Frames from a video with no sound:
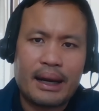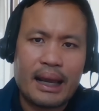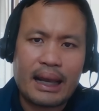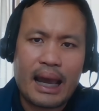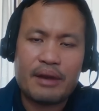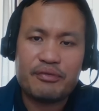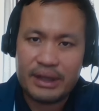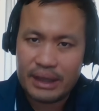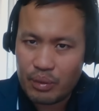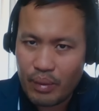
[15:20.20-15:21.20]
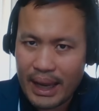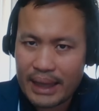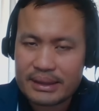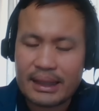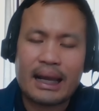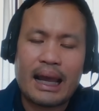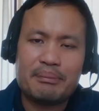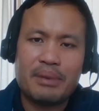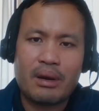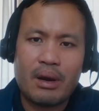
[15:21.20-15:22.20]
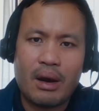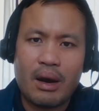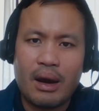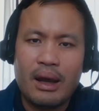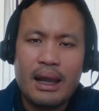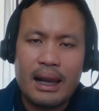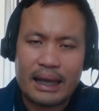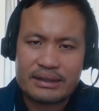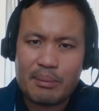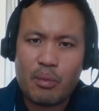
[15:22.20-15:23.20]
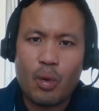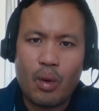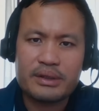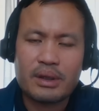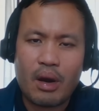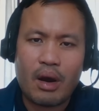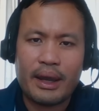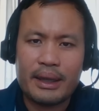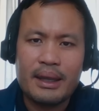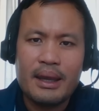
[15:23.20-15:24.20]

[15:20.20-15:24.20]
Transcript: รายการ ฟินอินเวสต์ นะครับแล้วก็หลักทรัพย์บัวหลวงจะคอย